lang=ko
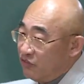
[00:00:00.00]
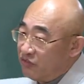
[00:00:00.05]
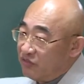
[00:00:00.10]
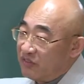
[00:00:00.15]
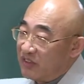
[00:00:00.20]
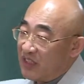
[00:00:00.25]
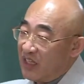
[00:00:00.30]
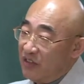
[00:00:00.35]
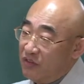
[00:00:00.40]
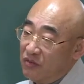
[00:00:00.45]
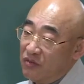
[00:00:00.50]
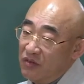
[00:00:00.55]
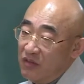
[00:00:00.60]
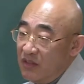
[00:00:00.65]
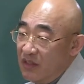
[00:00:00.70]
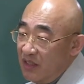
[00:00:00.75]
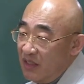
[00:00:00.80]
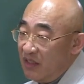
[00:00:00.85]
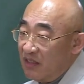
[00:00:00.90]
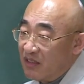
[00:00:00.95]
축사요
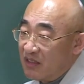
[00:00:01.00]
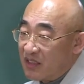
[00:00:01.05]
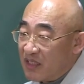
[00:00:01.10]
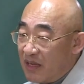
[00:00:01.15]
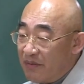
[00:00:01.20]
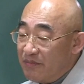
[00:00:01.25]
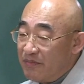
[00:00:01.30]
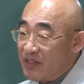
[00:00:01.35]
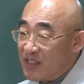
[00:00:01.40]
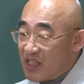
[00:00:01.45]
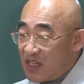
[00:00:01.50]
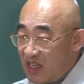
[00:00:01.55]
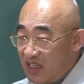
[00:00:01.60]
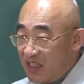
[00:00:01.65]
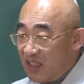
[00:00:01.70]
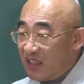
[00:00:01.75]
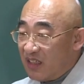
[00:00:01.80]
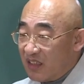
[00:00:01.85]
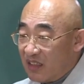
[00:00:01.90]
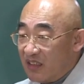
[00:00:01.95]
삼재가
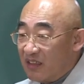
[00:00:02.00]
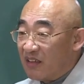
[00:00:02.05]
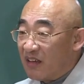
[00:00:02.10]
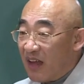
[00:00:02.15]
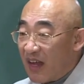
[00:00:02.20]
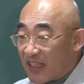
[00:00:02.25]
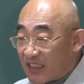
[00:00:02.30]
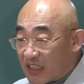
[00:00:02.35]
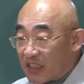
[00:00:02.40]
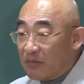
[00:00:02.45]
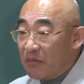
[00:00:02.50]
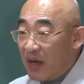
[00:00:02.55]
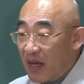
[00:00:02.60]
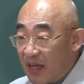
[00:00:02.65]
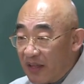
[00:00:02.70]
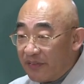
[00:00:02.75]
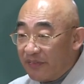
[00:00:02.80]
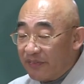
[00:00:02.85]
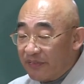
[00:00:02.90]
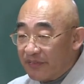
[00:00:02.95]
있기는
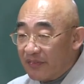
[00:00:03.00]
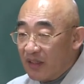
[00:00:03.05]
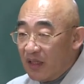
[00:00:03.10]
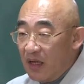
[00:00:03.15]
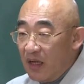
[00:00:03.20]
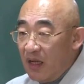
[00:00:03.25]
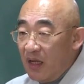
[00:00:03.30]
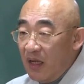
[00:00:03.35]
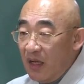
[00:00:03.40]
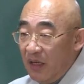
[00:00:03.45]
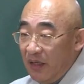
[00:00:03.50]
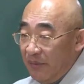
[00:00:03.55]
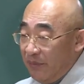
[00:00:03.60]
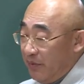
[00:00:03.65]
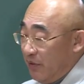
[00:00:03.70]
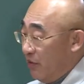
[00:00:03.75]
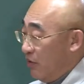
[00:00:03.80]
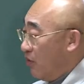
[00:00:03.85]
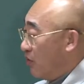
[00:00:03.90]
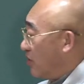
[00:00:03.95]
하지만
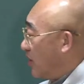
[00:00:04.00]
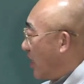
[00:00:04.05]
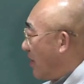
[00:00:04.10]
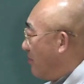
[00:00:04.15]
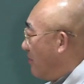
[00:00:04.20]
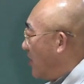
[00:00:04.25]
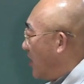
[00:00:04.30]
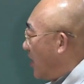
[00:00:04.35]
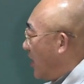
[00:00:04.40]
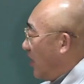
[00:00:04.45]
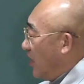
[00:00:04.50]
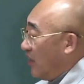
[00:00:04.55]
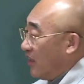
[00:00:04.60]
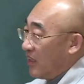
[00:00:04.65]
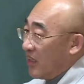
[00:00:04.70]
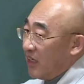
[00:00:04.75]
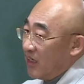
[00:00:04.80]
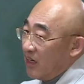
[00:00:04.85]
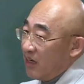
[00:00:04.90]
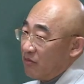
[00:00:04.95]
비록 삼재가
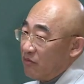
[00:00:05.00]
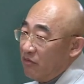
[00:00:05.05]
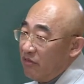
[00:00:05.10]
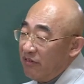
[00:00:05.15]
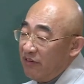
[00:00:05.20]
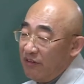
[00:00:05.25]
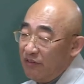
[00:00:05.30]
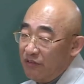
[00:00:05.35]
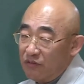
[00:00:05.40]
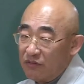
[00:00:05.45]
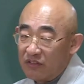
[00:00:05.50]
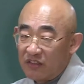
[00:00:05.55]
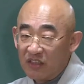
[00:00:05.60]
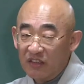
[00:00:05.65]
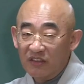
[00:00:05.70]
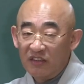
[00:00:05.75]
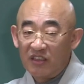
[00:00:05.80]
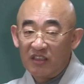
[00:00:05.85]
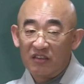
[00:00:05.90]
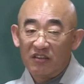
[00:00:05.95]
있다라고 해도
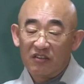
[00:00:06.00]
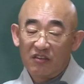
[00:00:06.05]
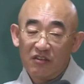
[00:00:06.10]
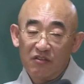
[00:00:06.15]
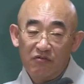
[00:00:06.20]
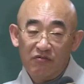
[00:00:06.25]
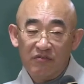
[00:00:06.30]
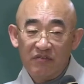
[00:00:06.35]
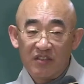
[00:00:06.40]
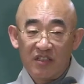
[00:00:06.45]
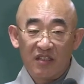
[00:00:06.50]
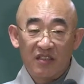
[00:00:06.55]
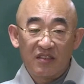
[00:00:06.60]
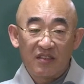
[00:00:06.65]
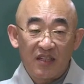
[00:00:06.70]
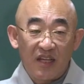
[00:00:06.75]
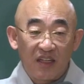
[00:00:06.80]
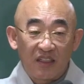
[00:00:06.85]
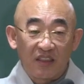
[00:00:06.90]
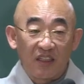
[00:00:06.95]
전체적인 운세는
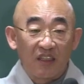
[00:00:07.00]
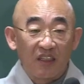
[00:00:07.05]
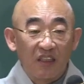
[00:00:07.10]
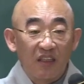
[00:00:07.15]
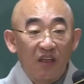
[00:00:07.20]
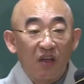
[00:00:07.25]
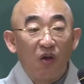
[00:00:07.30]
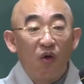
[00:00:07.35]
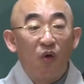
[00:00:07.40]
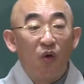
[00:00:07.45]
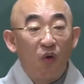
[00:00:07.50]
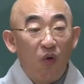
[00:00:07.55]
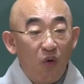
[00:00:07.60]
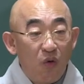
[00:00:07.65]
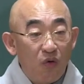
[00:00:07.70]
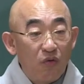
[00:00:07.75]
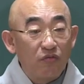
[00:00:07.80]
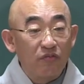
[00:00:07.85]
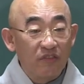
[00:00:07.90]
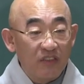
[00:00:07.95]
상당히
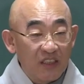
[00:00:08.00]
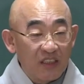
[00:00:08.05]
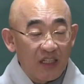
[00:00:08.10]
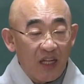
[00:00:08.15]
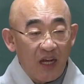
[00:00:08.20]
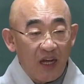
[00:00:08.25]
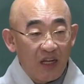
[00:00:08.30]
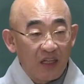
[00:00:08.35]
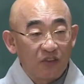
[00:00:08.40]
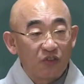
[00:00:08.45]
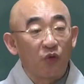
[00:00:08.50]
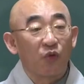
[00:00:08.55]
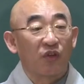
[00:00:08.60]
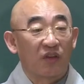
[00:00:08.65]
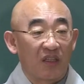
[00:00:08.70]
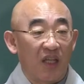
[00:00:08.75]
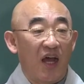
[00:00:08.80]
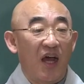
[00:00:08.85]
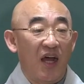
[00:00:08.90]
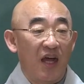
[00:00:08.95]
호운이다.
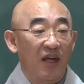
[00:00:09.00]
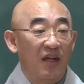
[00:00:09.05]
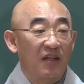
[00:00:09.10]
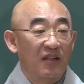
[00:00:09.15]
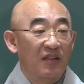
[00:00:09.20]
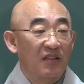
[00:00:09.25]
좋다.